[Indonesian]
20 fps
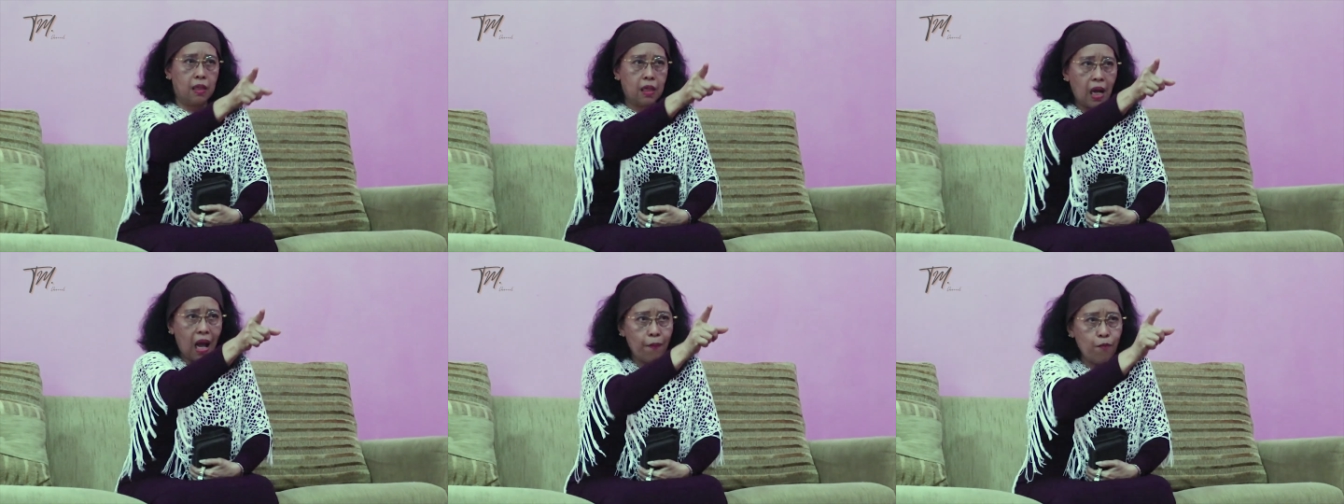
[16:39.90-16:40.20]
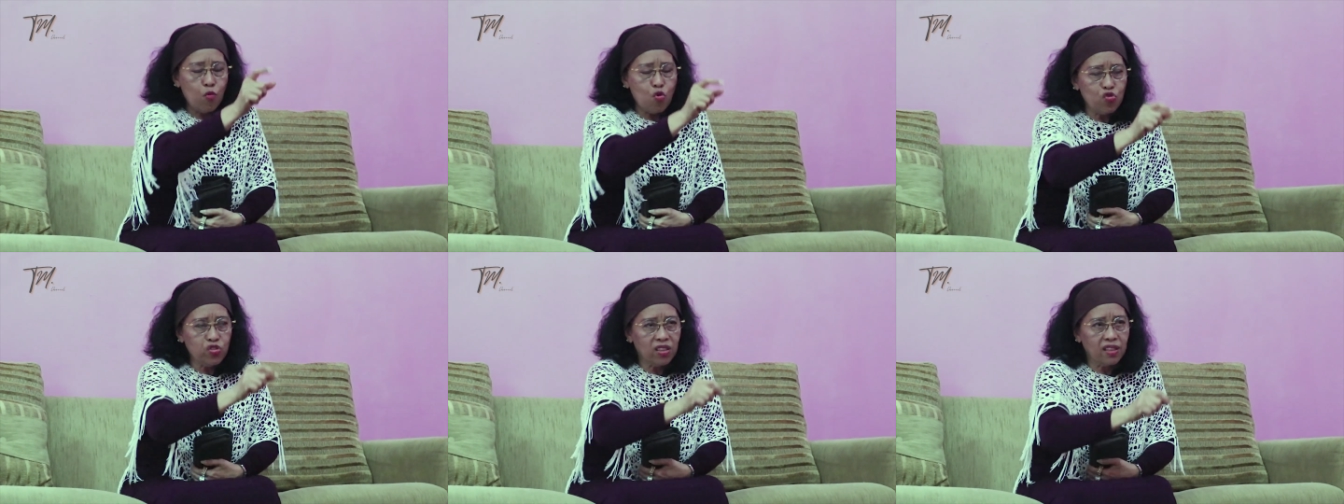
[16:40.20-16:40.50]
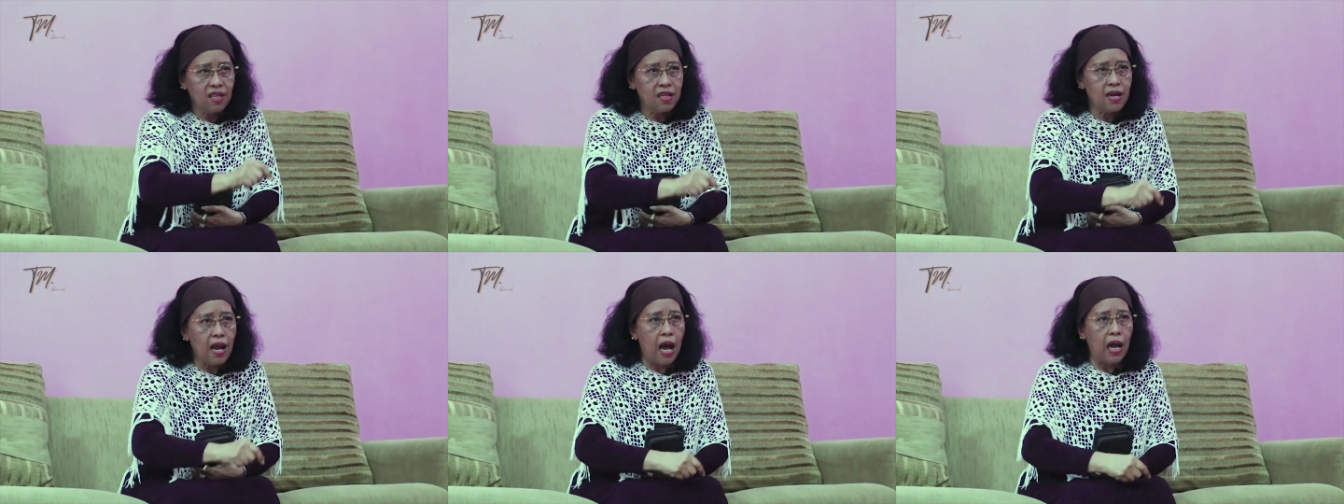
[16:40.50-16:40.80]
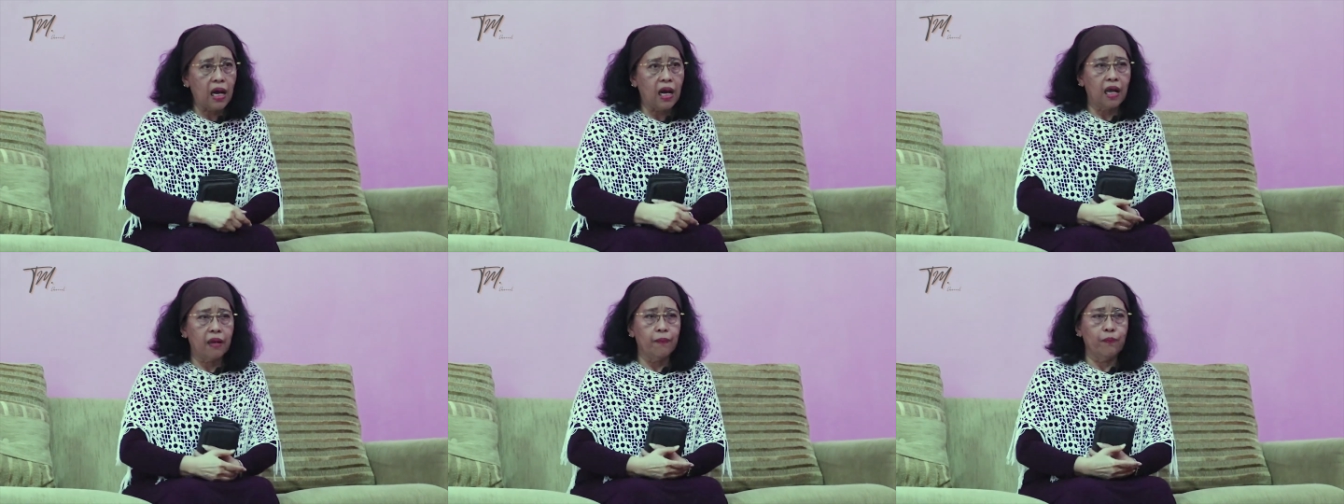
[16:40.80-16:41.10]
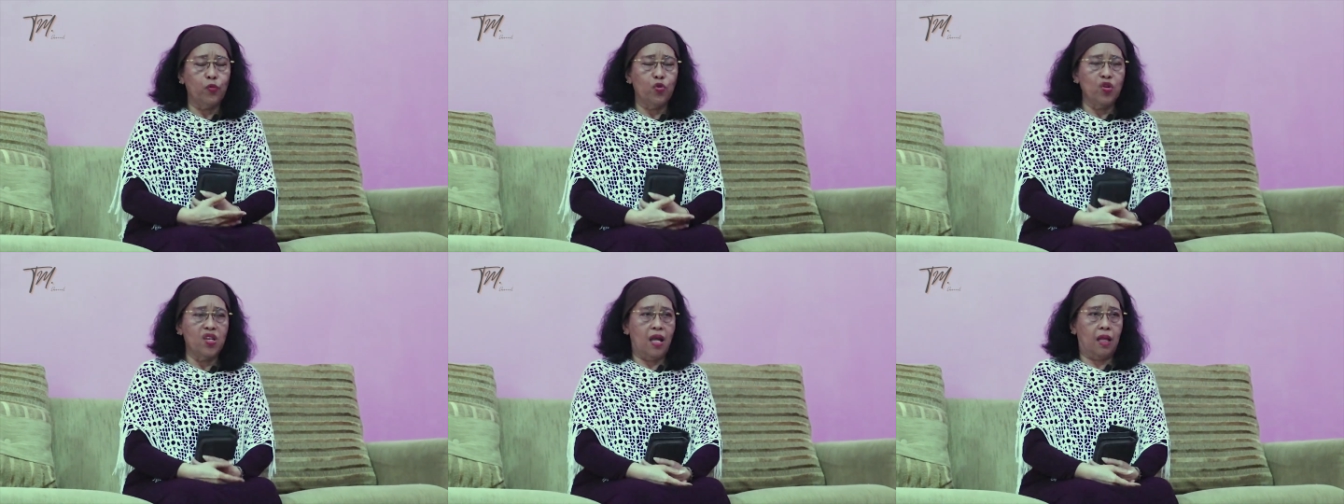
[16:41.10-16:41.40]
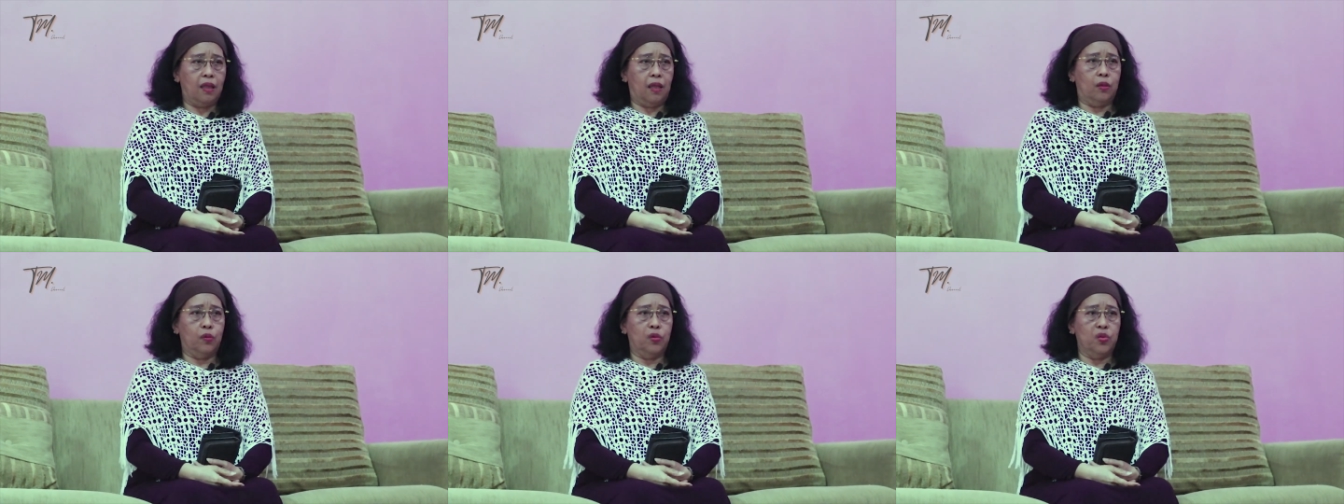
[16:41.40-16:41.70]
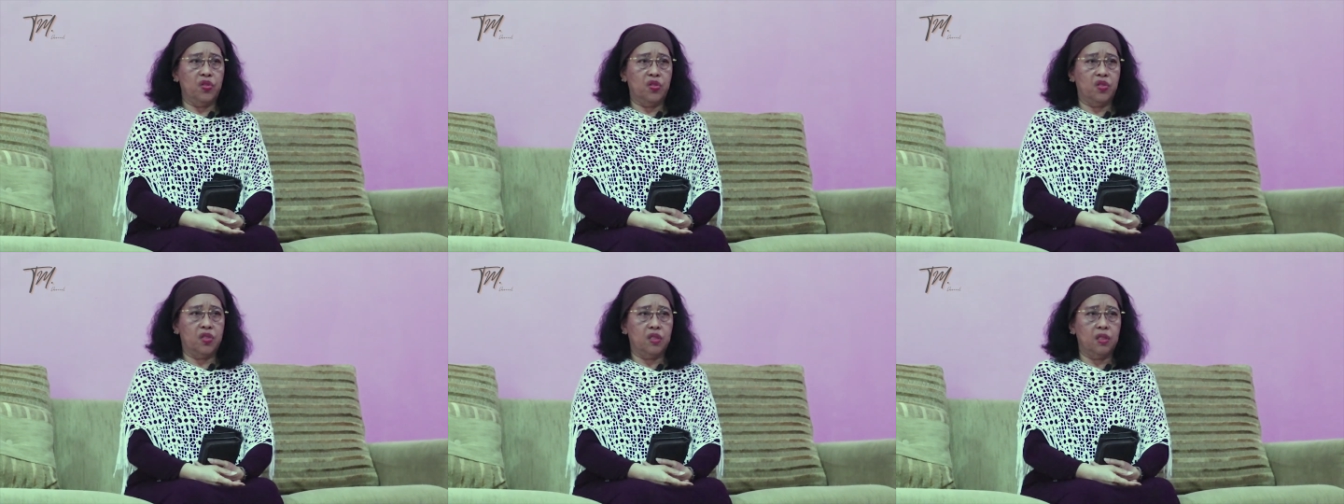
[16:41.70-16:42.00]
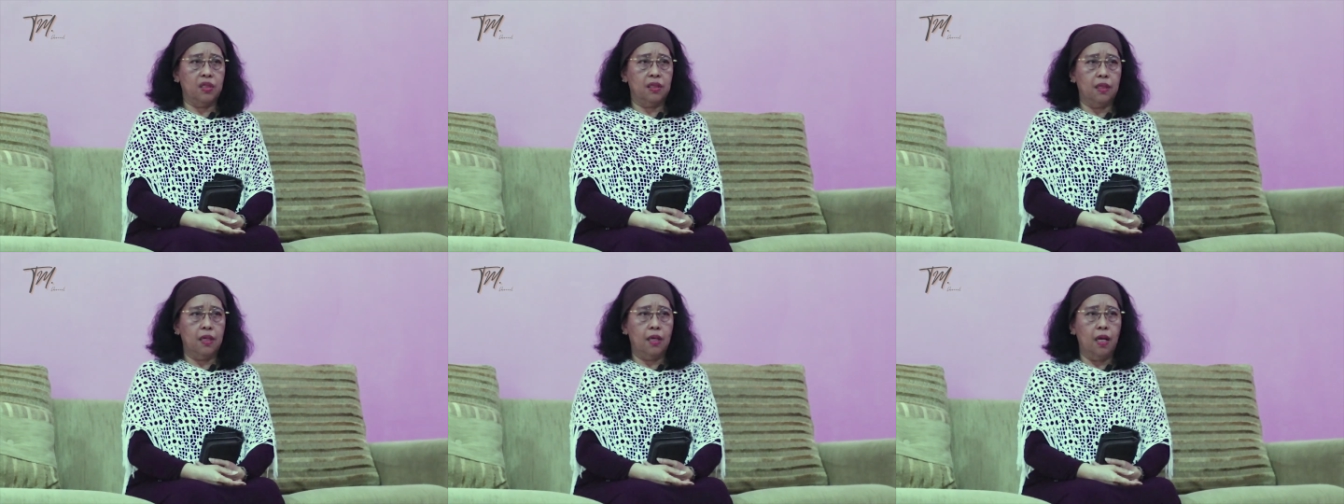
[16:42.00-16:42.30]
Kamu tidak akan punya terus.